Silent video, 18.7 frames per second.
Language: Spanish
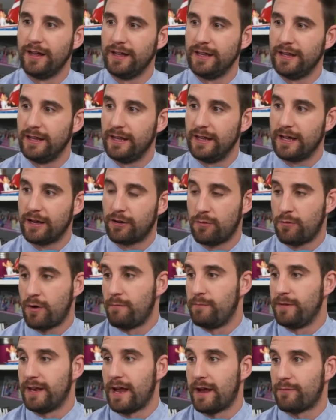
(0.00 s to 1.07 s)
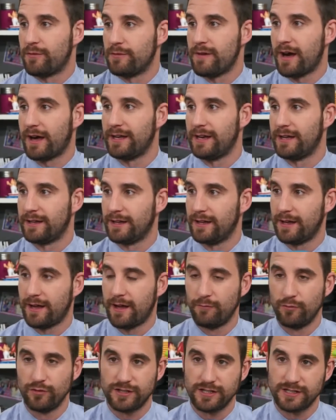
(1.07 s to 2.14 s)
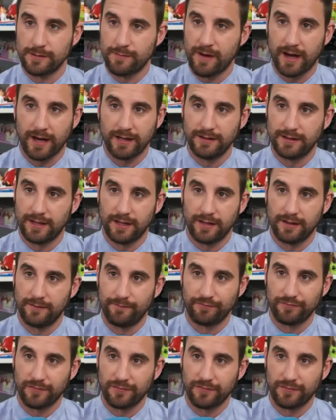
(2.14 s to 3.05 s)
Y como admirar, pues imagínate, a muchísima gente.